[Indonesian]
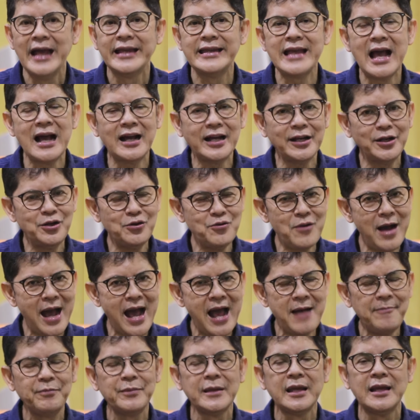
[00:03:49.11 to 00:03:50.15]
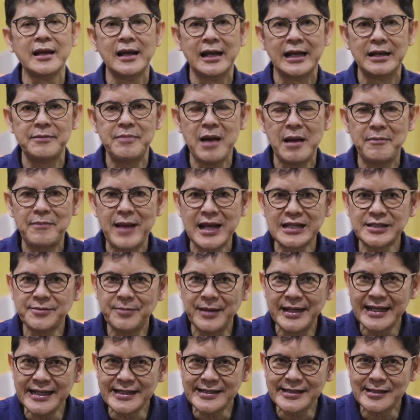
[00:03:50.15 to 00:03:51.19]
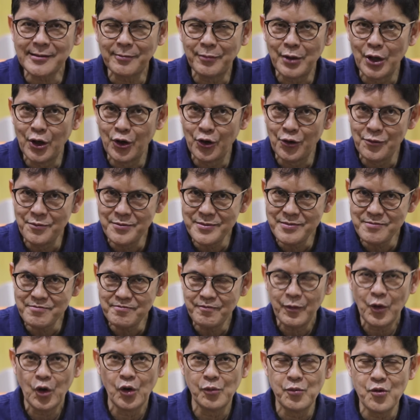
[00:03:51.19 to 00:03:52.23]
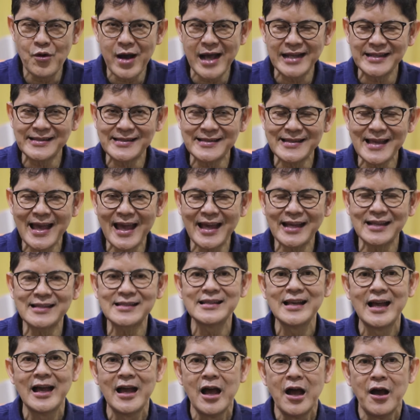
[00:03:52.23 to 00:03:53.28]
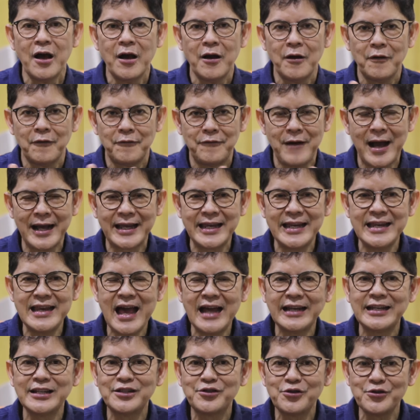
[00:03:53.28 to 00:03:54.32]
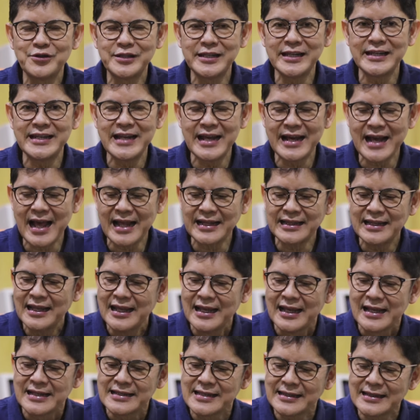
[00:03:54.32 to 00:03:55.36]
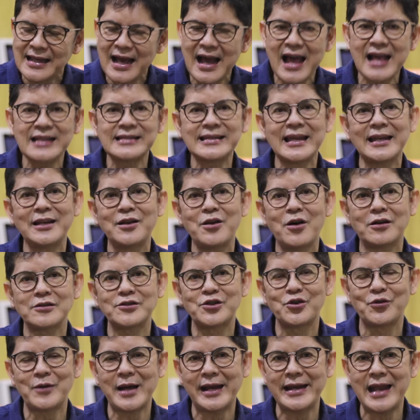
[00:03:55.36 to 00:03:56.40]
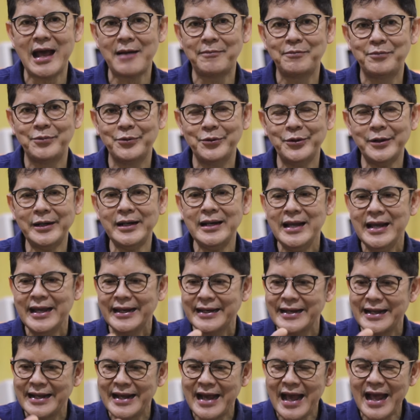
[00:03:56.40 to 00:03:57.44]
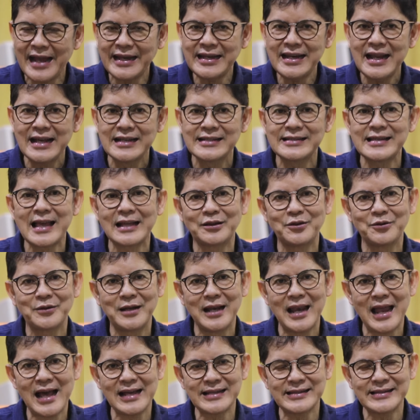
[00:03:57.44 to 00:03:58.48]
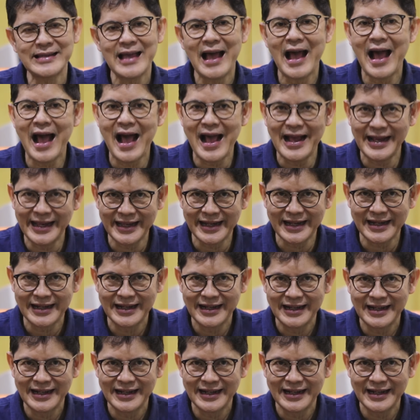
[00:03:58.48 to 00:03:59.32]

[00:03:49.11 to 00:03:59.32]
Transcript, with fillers: Yang kedua, 15 menit sebelum hubungan seks Vagina dicuci dengan setengah sendok cuka dapur dengan satu gelas air.